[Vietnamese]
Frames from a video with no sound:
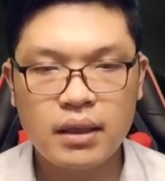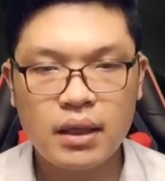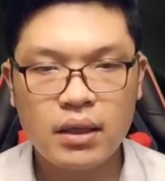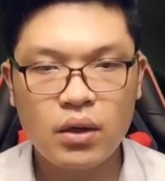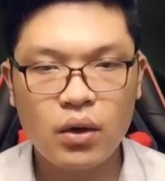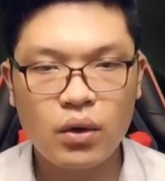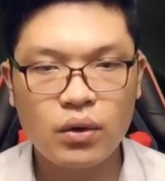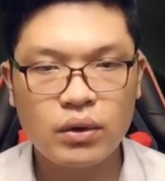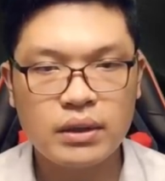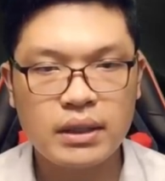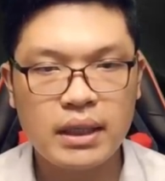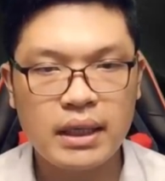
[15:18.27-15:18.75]

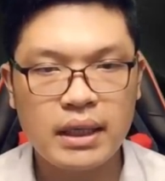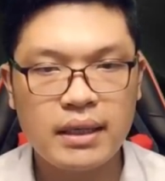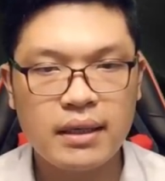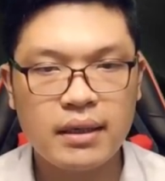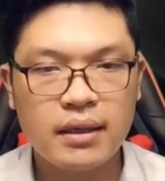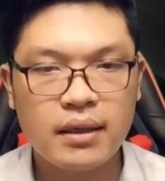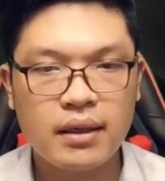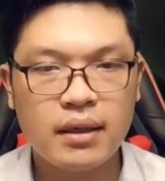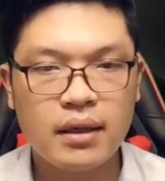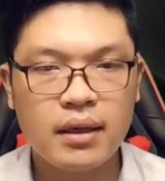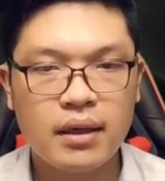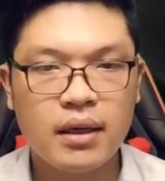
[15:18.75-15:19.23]
Tin đồn
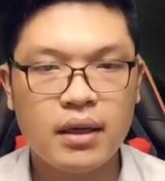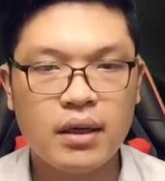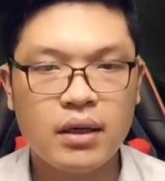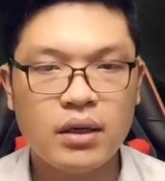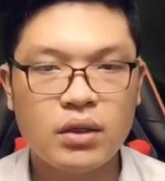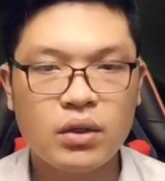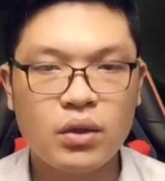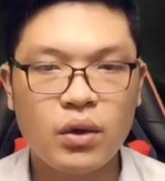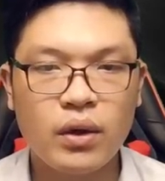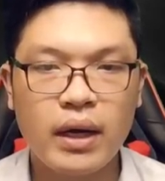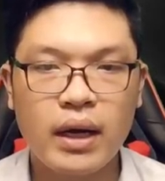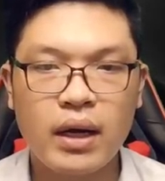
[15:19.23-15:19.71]
gì?
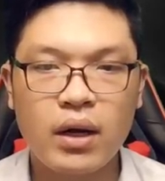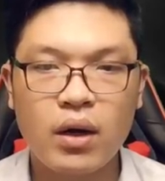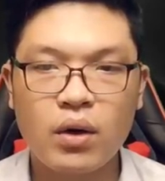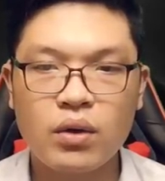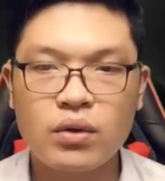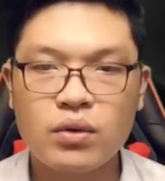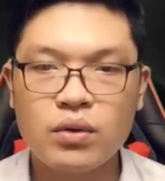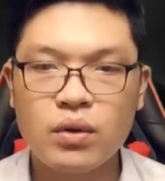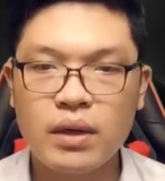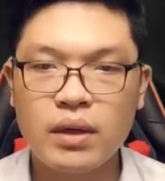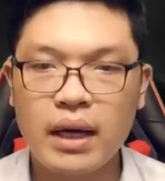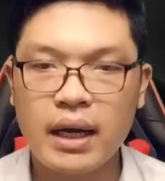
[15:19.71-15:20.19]
Thôi Hằng
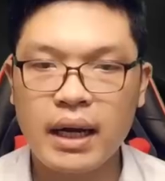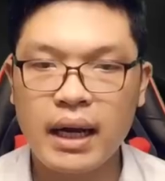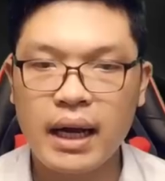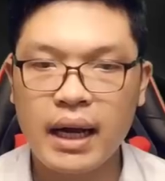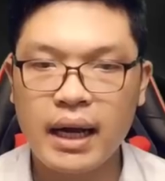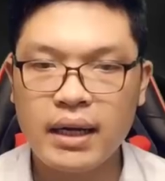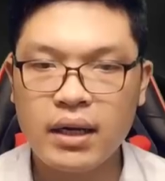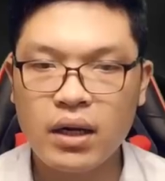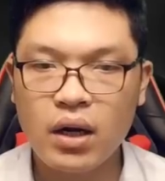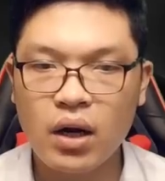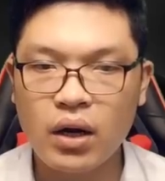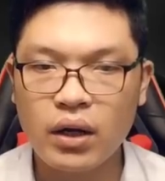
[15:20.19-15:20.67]
có chút hăng
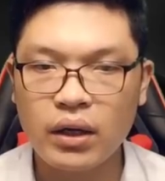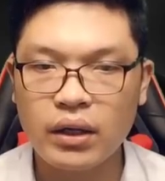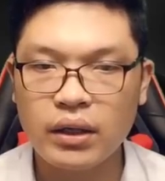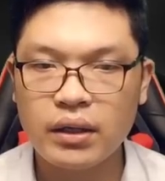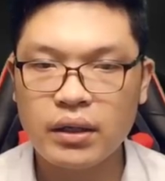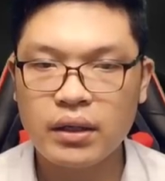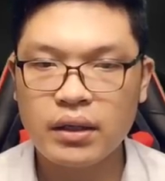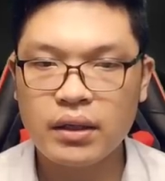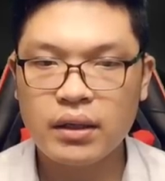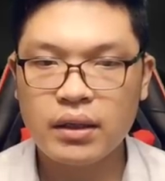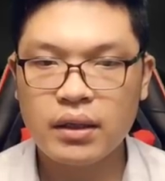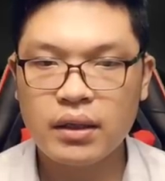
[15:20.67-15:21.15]
hái hỏi:
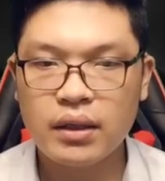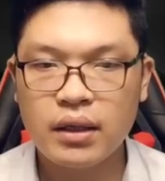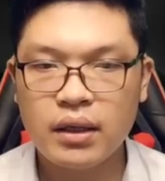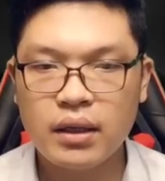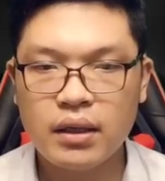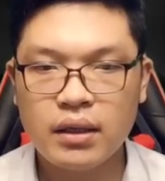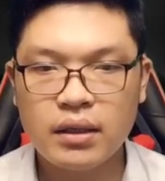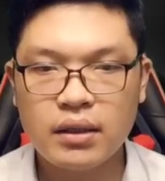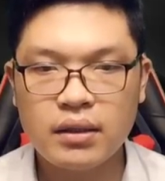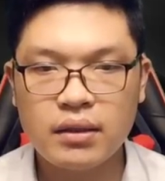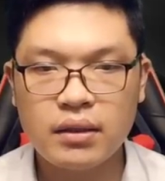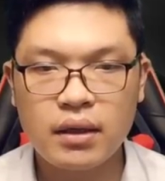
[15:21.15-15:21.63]

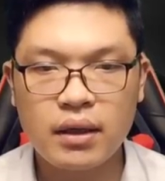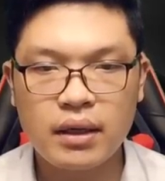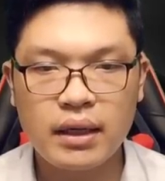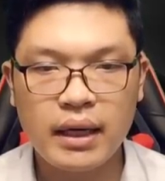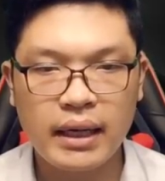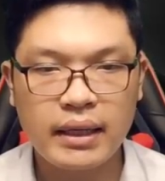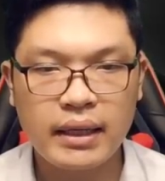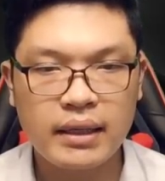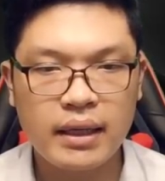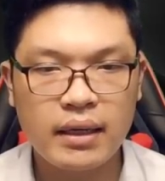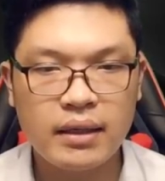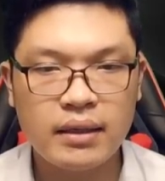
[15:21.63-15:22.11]
Thưa
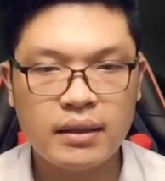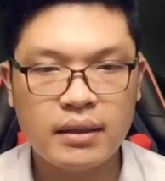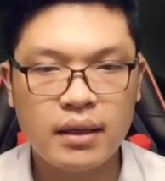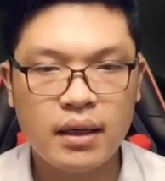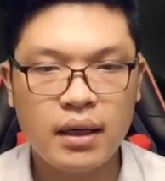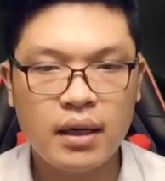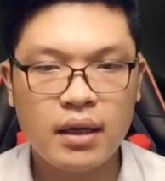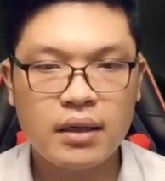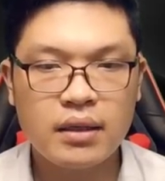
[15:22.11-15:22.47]
đại nhân.